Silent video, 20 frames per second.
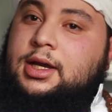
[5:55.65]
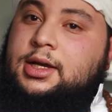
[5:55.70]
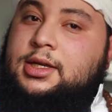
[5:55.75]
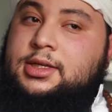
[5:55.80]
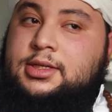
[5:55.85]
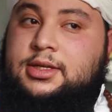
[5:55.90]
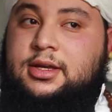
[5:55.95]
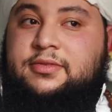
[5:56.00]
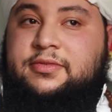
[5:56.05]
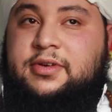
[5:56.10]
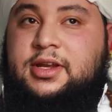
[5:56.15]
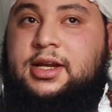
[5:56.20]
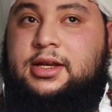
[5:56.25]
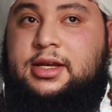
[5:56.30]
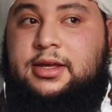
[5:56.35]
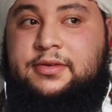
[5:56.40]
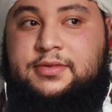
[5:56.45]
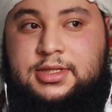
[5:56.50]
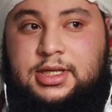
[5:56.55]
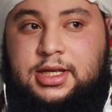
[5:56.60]
qu'est-ce qu'elle fait la
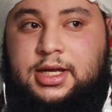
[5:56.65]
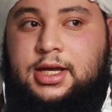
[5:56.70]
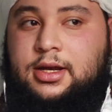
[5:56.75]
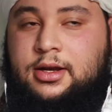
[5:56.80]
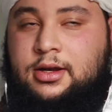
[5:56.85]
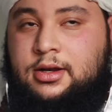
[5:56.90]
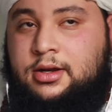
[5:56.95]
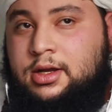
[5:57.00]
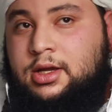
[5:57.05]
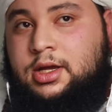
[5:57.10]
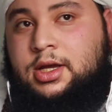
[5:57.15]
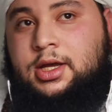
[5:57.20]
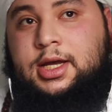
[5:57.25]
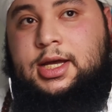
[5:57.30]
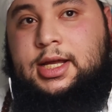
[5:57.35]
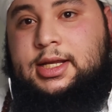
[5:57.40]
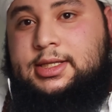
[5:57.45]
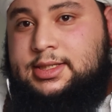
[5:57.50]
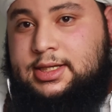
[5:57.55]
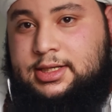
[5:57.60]
nefs Elle,
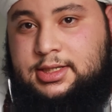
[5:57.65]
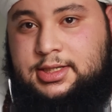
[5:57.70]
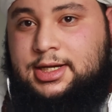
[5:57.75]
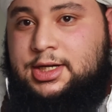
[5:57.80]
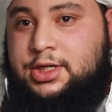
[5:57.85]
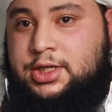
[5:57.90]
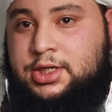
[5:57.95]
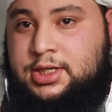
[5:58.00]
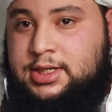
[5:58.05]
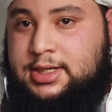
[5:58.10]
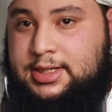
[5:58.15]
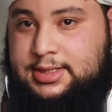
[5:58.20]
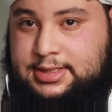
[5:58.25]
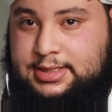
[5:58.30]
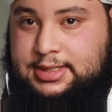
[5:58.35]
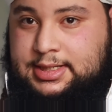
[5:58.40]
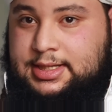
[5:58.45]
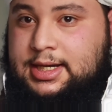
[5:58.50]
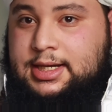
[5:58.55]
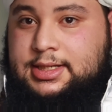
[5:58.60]
elle s'attache à
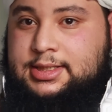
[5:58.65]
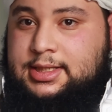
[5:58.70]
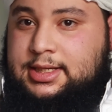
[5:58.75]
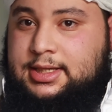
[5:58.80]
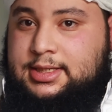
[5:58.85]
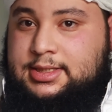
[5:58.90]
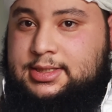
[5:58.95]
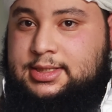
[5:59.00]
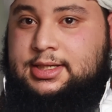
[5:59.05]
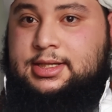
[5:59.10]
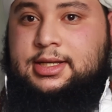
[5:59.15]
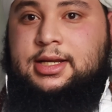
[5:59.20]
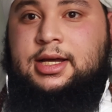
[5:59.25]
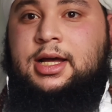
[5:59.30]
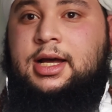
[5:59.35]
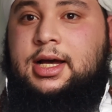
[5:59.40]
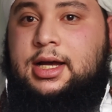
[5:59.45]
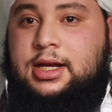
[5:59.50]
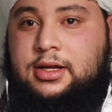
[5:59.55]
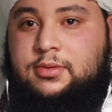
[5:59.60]
ces
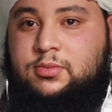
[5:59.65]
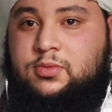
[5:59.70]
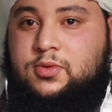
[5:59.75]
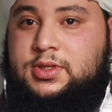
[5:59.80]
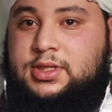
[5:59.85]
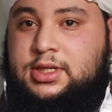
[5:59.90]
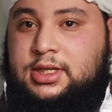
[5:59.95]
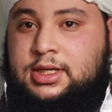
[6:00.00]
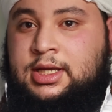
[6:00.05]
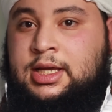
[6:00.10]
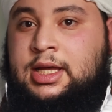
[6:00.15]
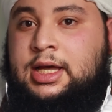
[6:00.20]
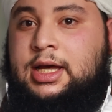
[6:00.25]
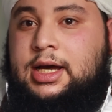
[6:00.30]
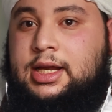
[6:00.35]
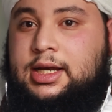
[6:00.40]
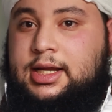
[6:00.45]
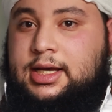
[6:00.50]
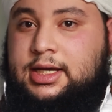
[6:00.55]
caractéristiques-là, à la beauté, à